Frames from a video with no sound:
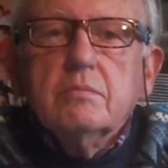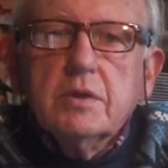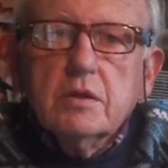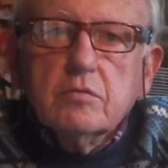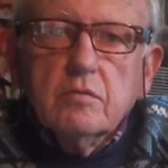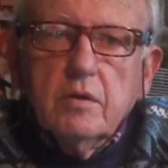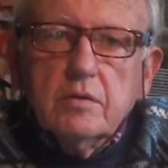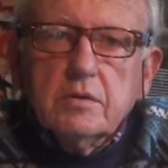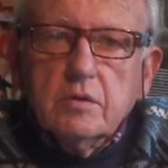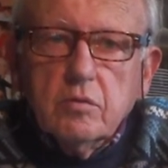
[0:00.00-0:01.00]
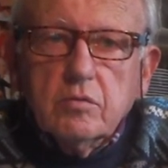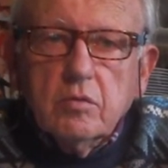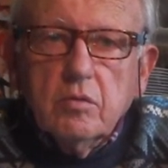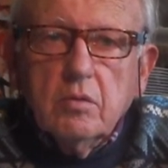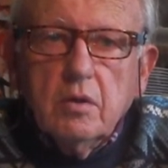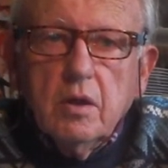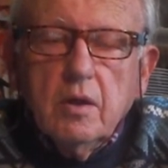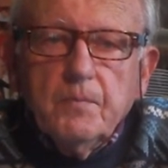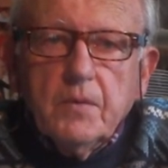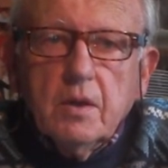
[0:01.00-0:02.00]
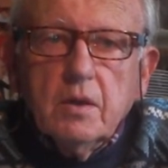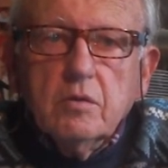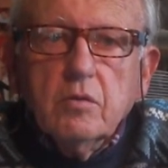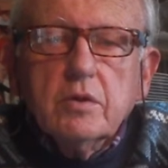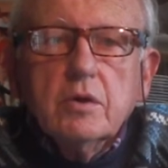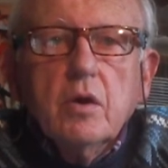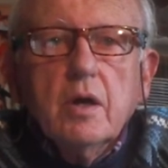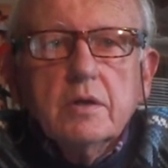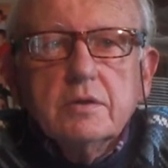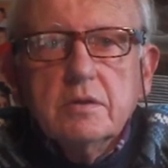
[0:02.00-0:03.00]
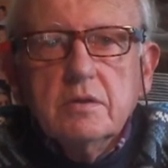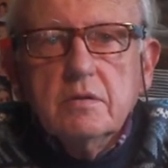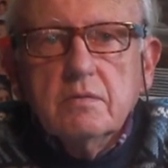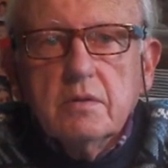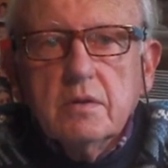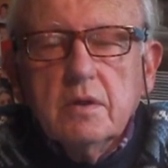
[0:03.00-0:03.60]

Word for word: bien souvent, c'est trop tôt. Et donc, il y aura récidive.